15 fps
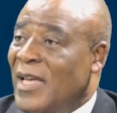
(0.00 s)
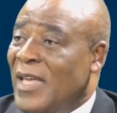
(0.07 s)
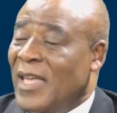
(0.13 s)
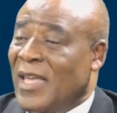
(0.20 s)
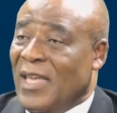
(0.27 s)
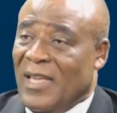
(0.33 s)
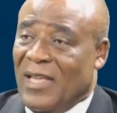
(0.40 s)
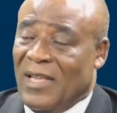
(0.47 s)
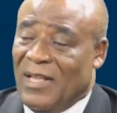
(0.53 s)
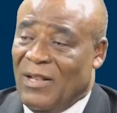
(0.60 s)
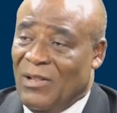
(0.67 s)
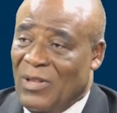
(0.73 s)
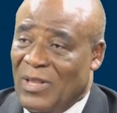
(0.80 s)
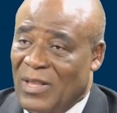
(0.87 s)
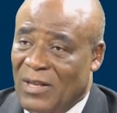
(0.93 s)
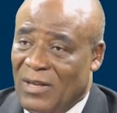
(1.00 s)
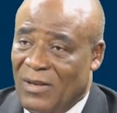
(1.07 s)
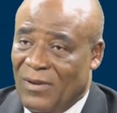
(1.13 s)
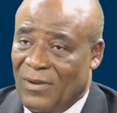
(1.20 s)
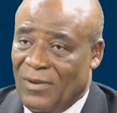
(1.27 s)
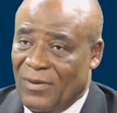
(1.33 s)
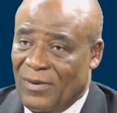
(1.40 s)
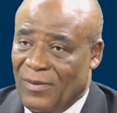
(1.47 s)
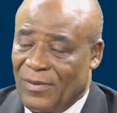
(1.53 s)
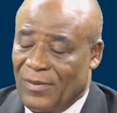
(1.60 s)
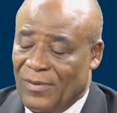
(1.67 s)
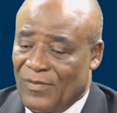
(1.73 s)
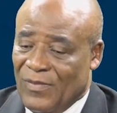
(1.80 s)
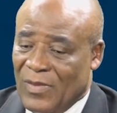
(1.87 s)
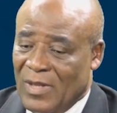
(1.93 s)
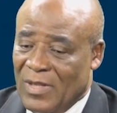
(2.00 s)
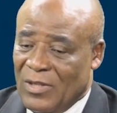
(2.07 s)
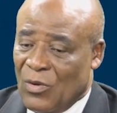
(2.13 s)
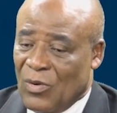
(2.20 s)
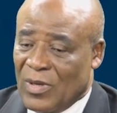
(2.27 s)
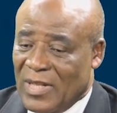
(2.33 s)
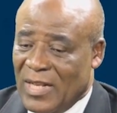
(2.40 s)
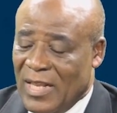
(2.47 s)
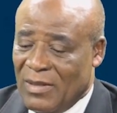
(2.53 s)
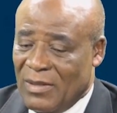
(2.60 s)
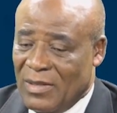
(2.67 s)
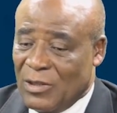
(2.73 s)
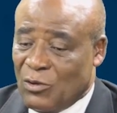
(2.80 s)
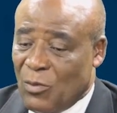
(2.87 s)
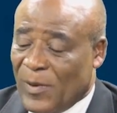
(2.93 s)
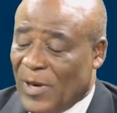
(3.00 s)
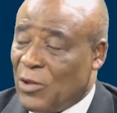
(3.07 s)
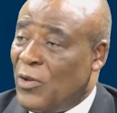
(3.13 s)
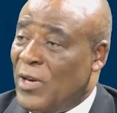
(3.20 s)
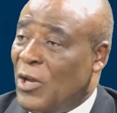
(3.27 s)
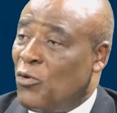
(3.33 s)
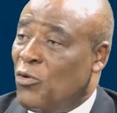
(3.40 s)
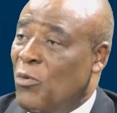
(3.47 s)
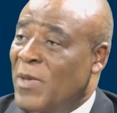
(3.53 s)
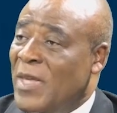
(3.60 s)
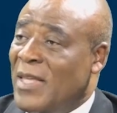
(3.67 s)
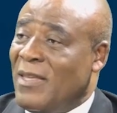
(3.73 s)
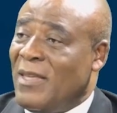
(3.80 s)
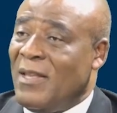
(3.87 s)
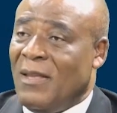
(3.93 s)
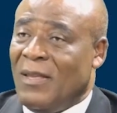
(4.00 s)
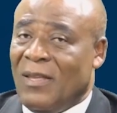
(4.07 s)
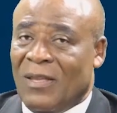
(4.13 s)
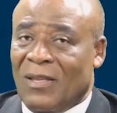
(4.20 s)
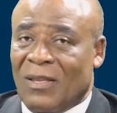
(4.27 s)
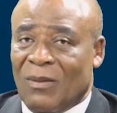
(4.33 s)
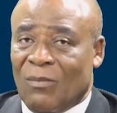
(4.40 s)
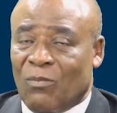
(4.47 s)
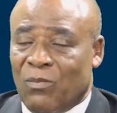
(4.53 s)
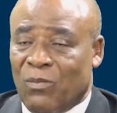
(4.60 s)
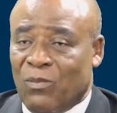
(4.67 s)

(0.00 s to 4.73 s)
Et le, donc les, opérateurs économiques qui,